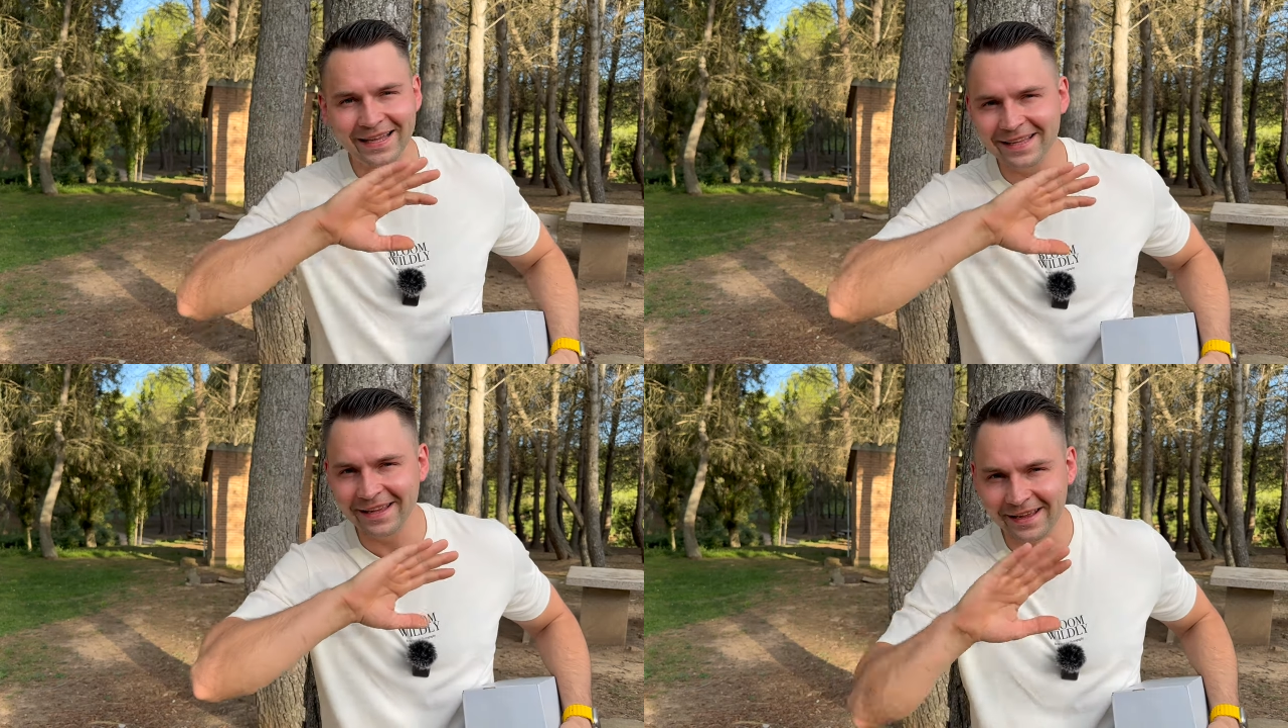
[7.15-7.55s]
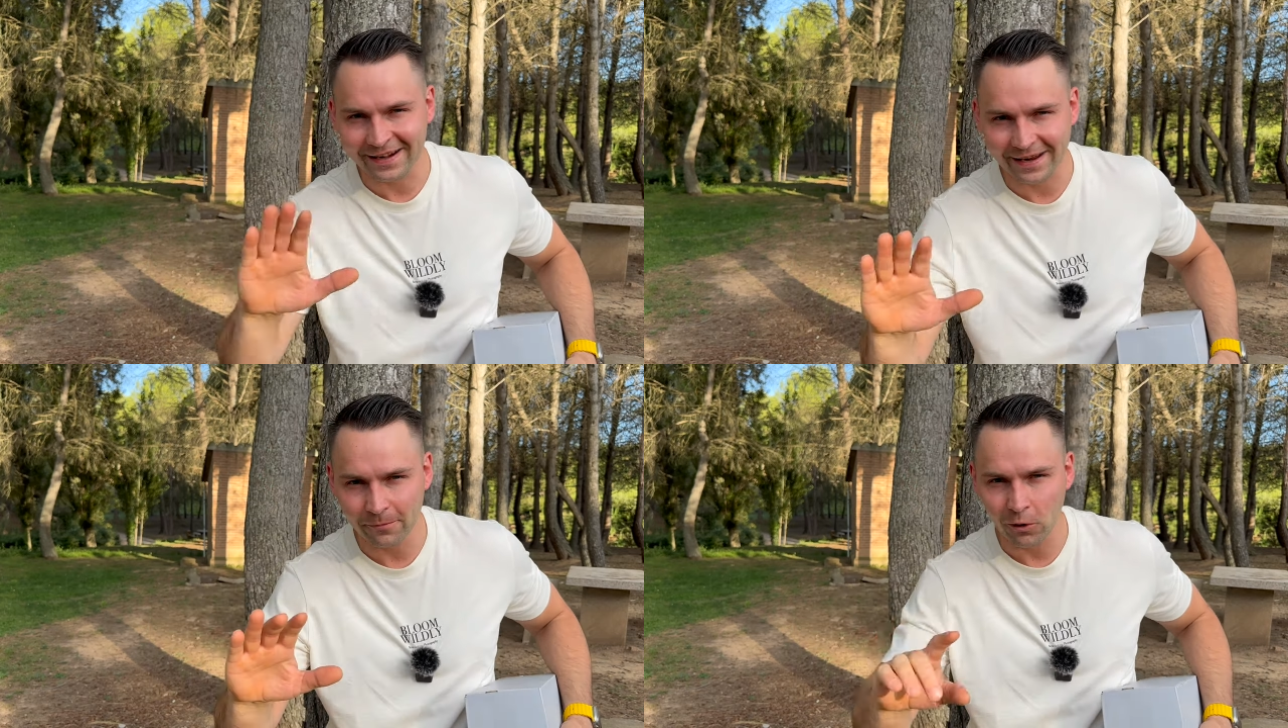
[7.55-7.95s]
ni
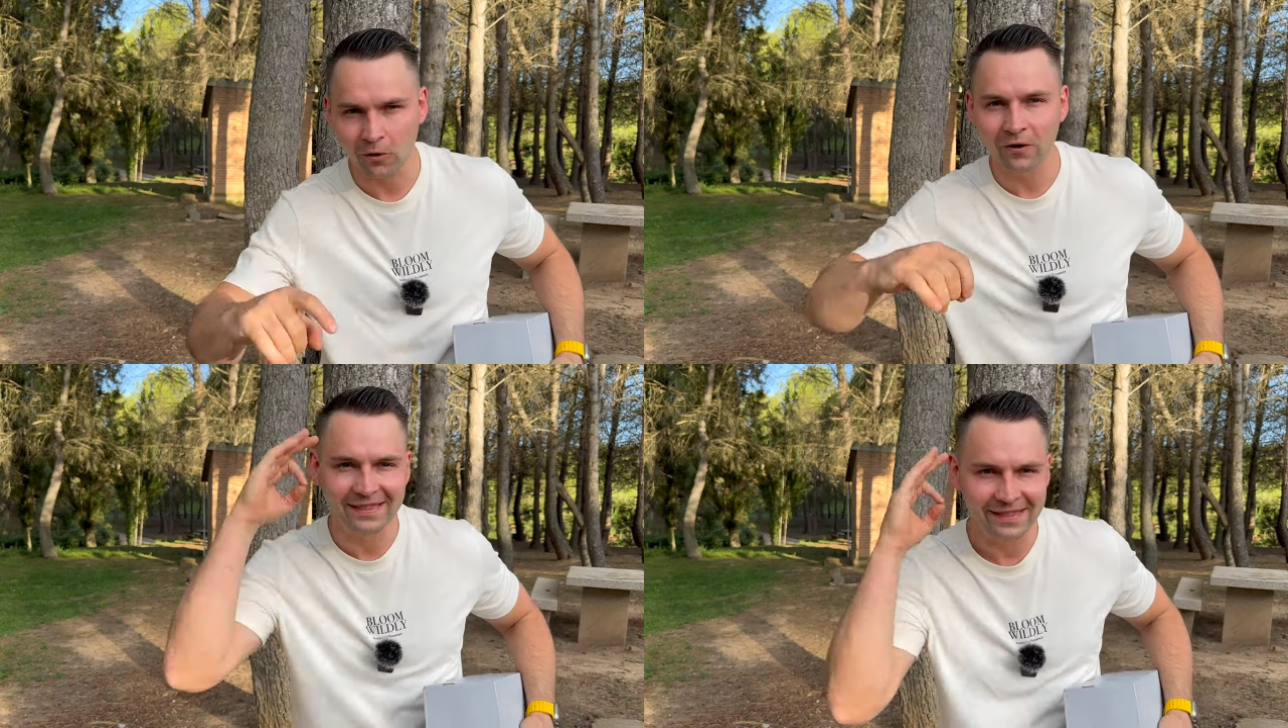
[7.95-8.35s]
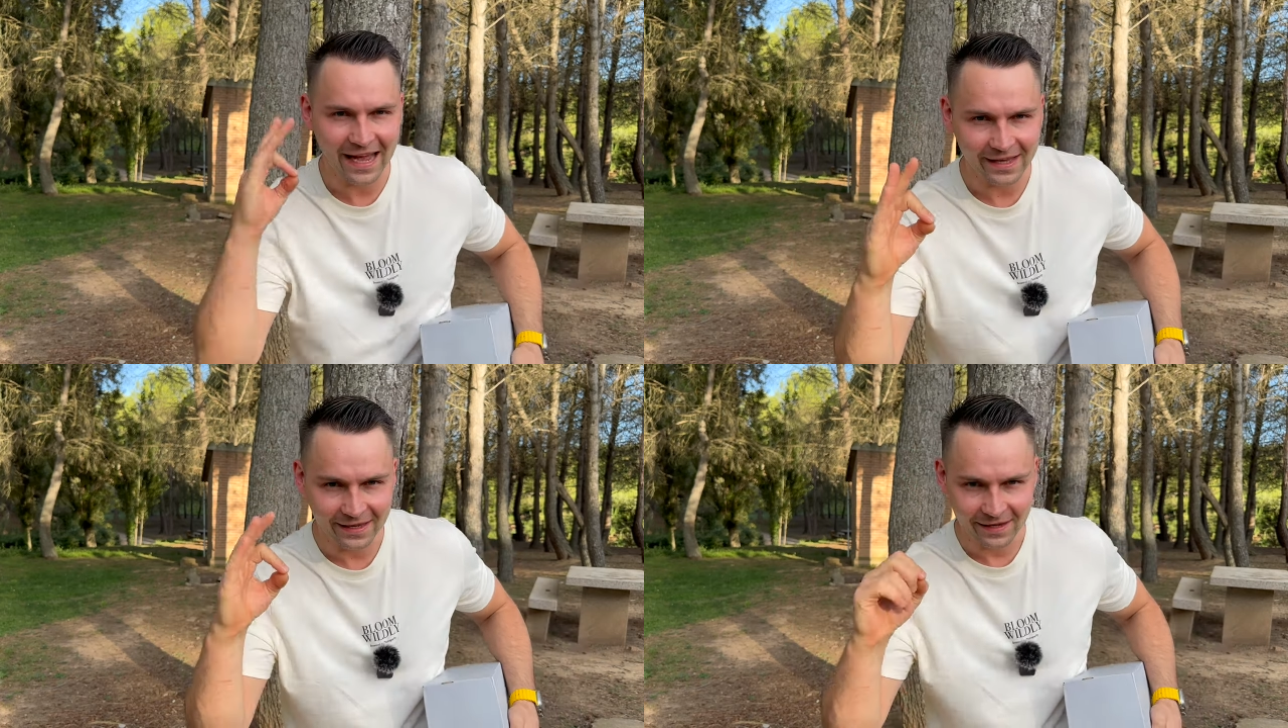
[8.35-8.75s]
Reebok.
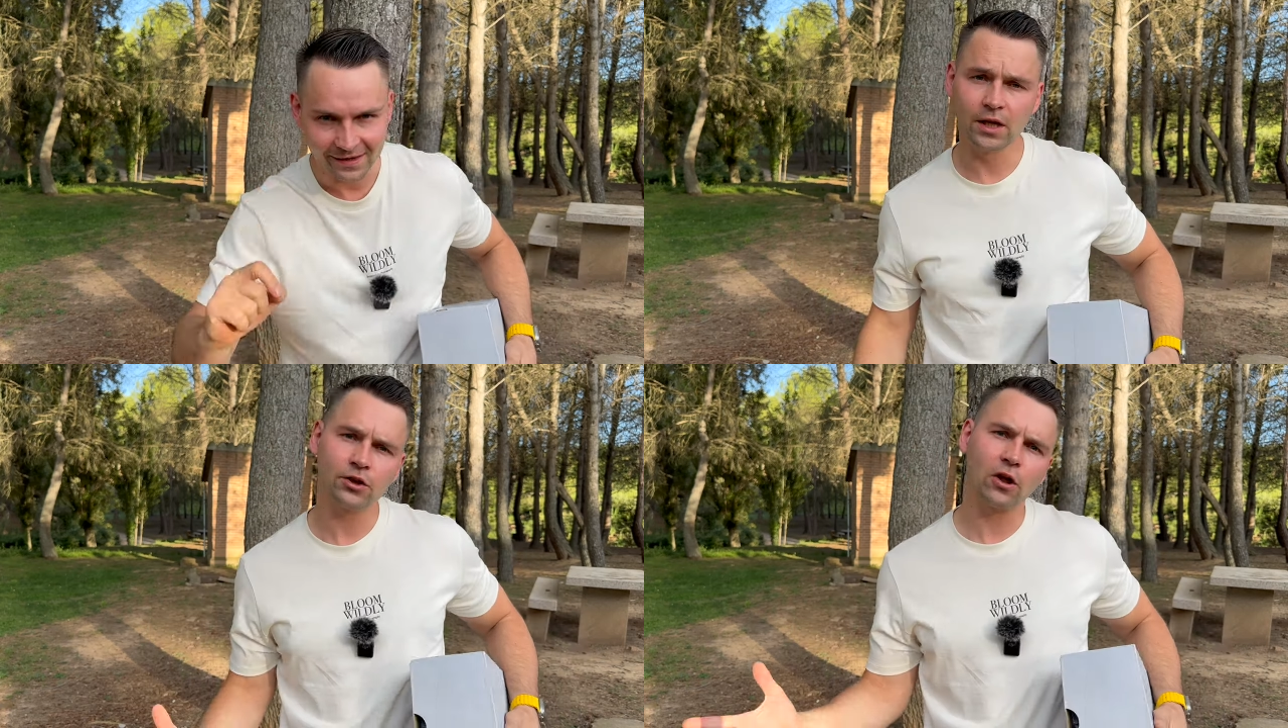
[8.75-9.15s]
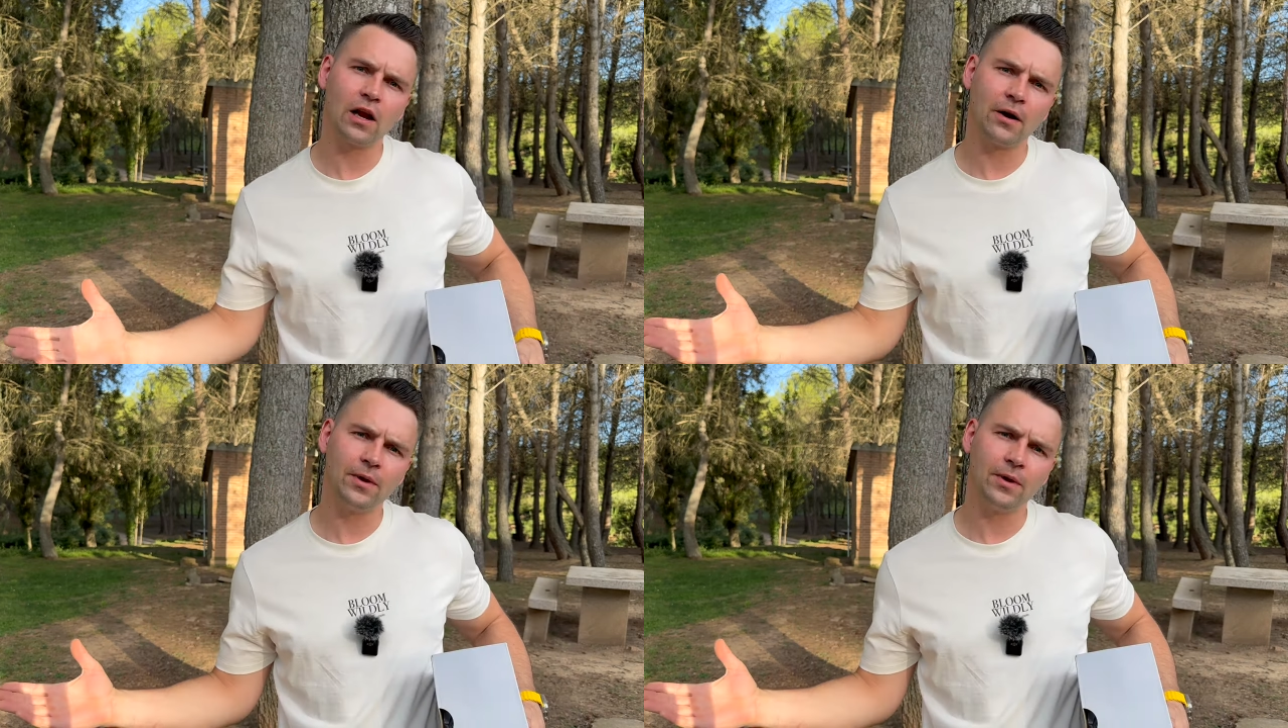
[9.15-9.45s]
Nike. De toda la